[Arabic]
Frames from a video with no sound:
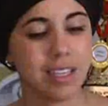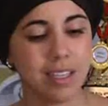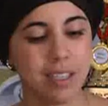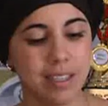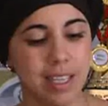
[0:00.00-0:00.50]

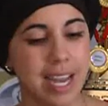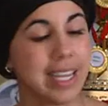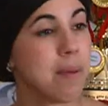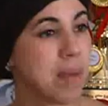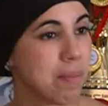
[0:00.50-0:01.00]
آه، تاع
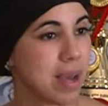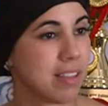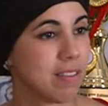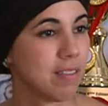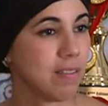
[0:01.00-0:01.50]

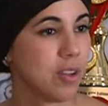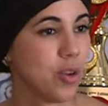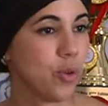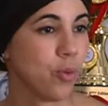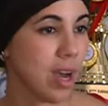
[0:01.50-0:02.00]
اليمامات
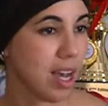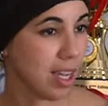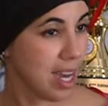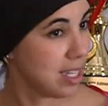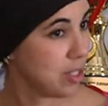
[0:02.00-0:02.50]
هو
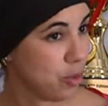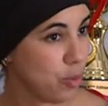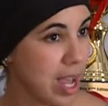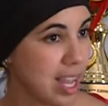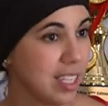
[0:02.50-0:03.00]
غالي
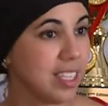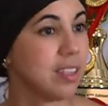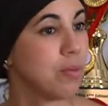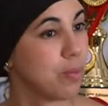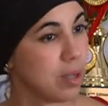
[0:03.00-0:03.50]
دولي
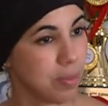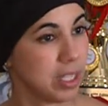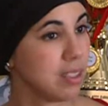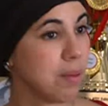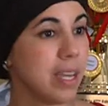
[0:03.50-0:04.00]

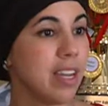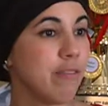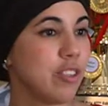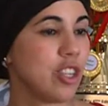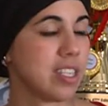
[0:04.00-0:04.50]
منظم هنا
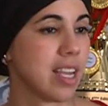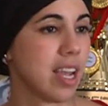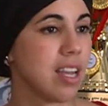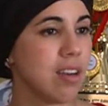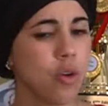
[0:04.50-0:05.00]
في
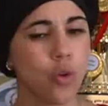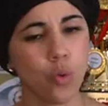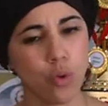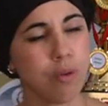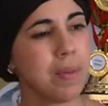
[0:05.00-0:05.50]
الجزائر
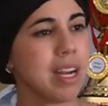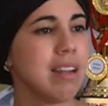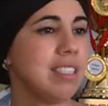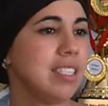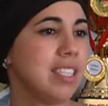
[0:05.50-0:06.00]
وكل
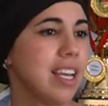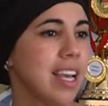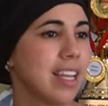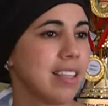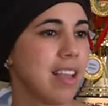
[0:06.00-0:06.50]
مره
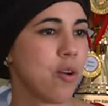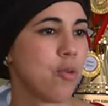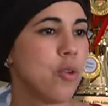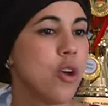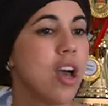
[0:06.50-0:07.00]
تينيغ
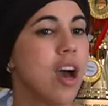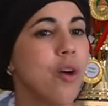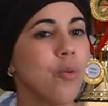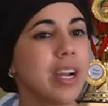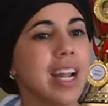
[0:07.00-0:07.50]
تاعو
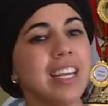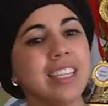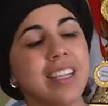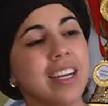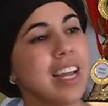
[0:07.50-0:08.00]
اول
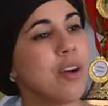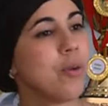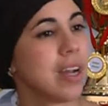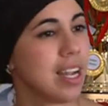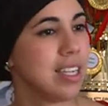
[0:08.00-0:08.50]
رالي درناه
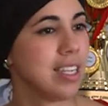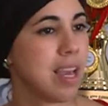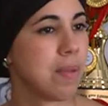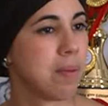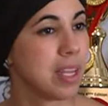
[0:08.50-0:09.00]
هو رالي
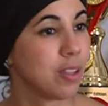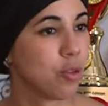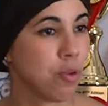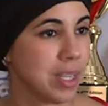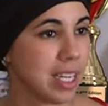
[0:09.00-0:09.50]
اليمامات
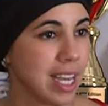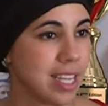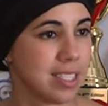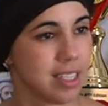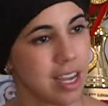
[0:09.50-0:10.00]

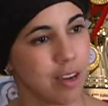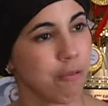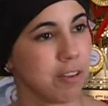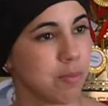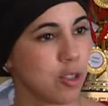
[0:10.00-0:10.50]
2015 انا
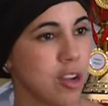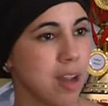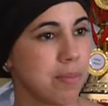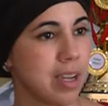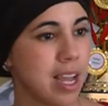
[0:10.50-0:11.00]
وفاطمه
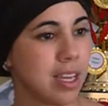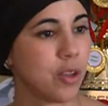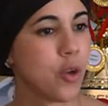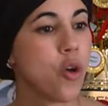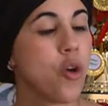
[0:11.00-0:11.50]
زهره بن علي
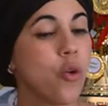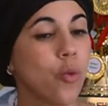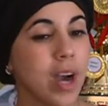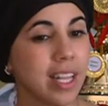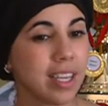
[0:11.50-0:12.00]

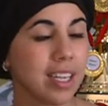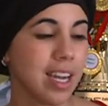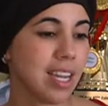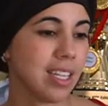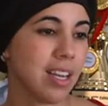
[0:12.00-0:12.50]
وهذاك
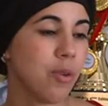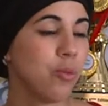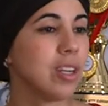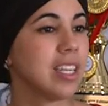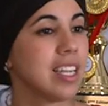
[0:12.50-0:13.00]
الرالي
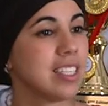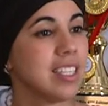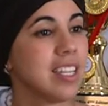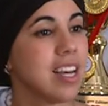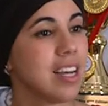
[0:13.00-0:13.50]
الاول
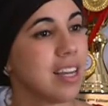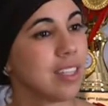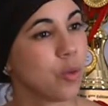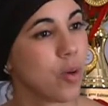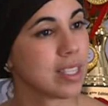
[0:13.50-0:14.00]
كلاسينا
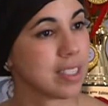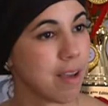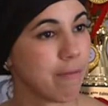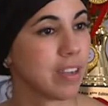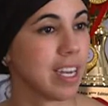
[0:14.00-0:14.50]

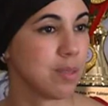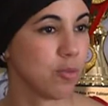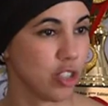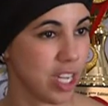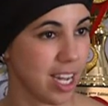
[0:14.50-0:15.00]
3 في
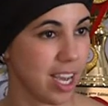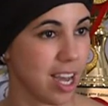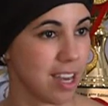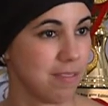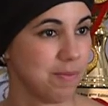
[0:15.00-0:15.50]
كلاسمون
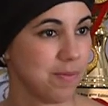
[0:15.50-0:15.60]
جينيرال